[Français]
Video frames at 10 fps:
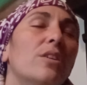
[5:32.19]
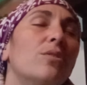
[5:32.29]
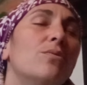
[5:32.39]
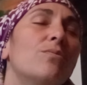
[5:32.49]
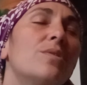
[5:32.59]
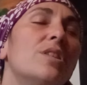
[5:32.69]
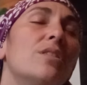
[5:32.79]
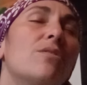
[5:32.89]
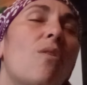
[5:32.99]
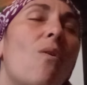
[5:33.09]
Que nous
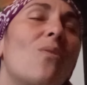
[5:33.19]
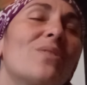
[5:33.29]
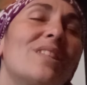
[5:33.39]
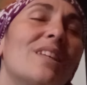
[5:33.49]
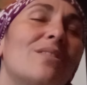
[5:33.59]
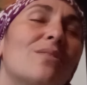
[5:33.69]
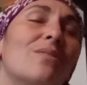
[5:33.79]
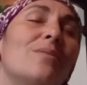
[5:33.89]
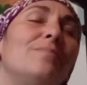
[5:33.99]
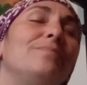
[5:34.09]
ayons cette
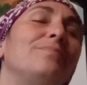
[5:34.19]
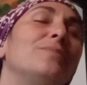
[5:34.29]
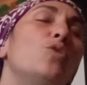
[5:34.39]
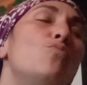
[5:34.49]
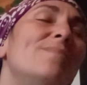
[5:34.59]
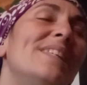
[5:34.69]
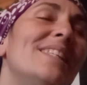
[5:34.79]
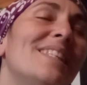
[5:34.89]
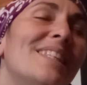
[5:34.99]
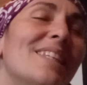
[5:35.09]
euh,
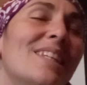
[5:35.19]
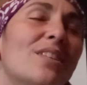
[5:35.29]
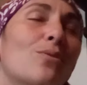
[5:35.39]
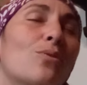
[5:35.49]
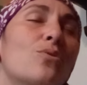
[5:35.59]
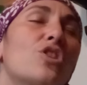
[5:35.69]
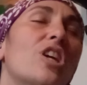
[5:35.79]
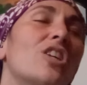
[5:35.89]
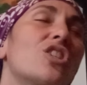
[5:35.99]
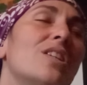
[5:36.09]
humilité de
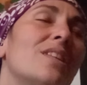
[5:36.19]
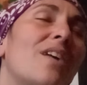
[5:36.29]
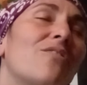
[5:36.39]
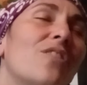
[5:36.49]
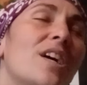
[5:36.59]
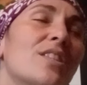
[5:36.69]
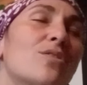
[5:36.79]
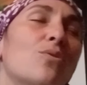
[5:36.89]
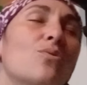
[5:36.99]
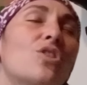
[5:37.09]
rechercher ta
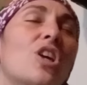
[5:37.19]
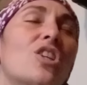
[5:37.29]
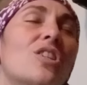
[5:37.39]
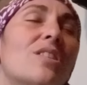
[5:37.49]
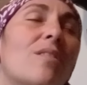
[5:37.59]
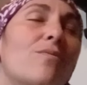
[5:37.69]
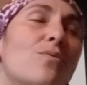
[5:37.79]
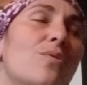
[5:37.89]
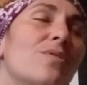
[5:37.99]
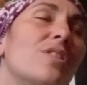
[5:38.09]
face, de rechercher ta
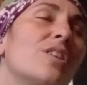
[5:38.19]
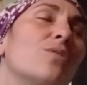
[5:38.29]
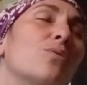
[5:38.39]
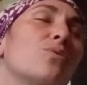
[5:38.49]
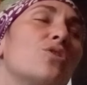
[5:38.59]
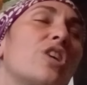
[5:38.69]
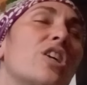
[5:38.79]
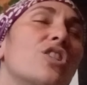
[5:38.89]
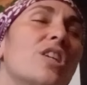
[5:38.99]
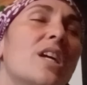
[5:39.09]
volonté, de
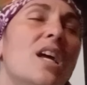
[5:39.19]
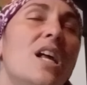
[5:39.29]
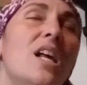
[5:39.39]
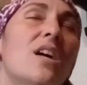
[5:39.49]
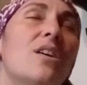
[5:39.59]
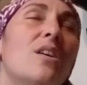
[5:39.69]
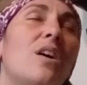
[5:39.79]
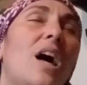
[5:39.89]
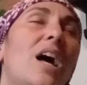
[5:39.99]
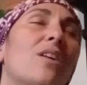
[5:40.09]
rechercher euh,
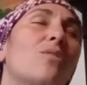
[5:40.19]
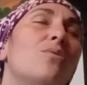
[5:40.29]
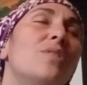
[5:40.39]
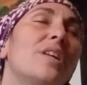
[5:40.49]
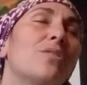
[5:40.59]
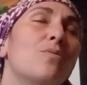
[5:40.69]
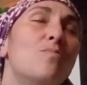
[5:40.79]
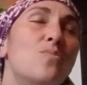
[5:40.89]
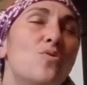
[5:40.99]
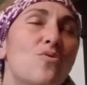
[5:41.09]
à connaître
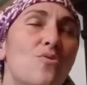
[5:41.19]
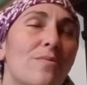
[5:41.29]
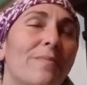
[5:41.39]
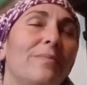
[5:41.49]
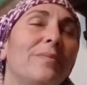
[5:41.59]
mieux